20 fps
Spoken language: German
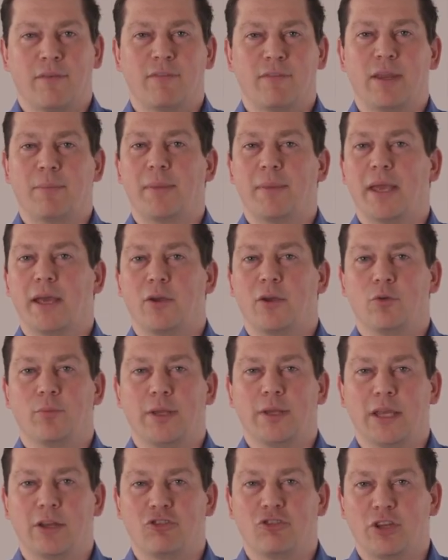Wenn ihr mehr
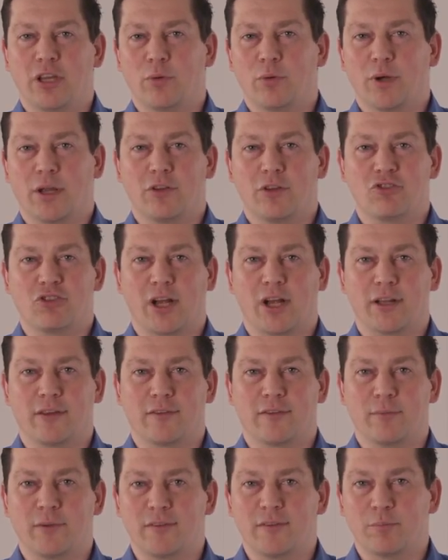über die Entstehung eines
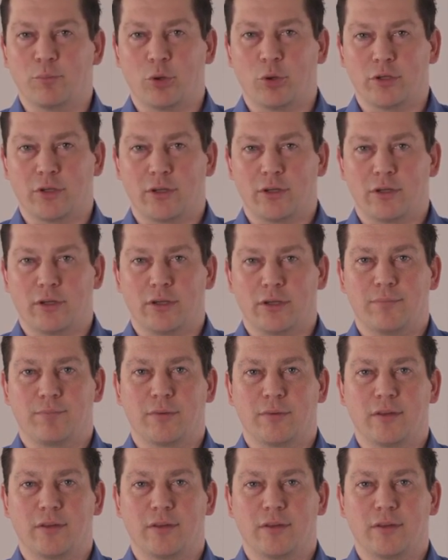Schadens wissen möchtet,